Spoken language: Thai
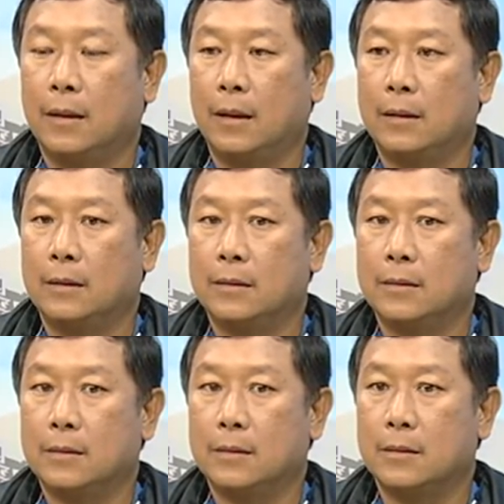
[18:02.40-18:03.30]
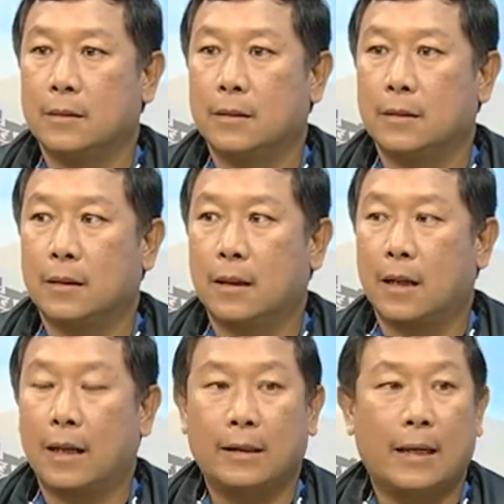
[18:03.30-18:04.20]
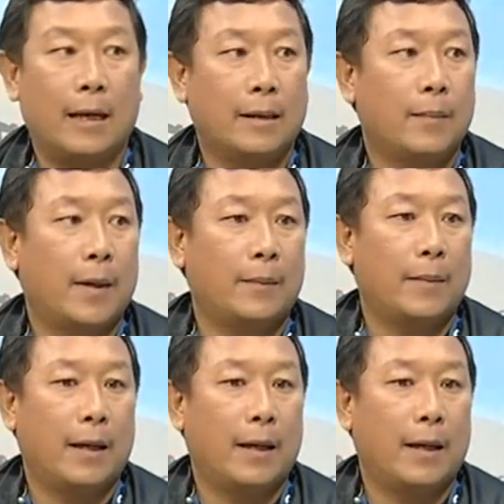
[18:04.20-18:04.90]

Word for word: เดือนกันยาที่ผ่า